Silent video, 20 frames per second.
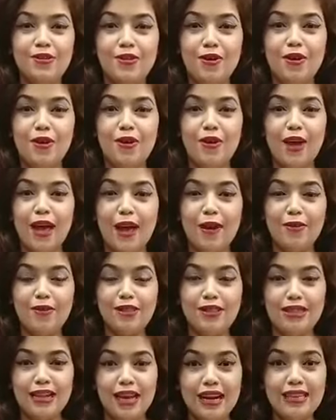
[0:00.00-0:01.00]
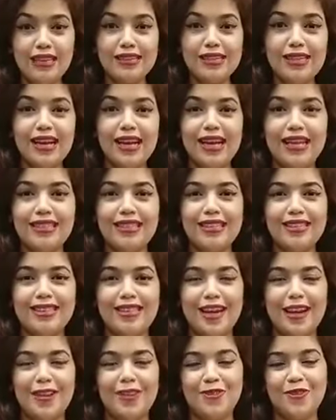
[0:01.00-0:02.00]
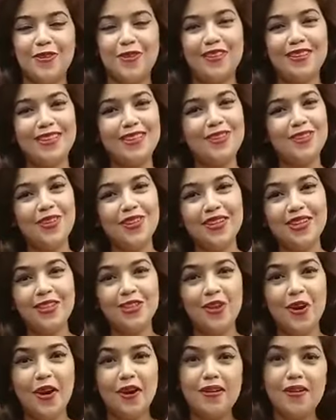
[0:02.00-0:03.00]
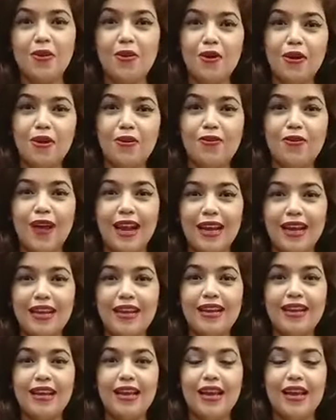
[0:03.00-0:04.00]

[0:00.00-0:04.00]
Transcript: সো এখন যারা যারা আছেন তারা জলদি জলদি জয়েন করে ফেলেন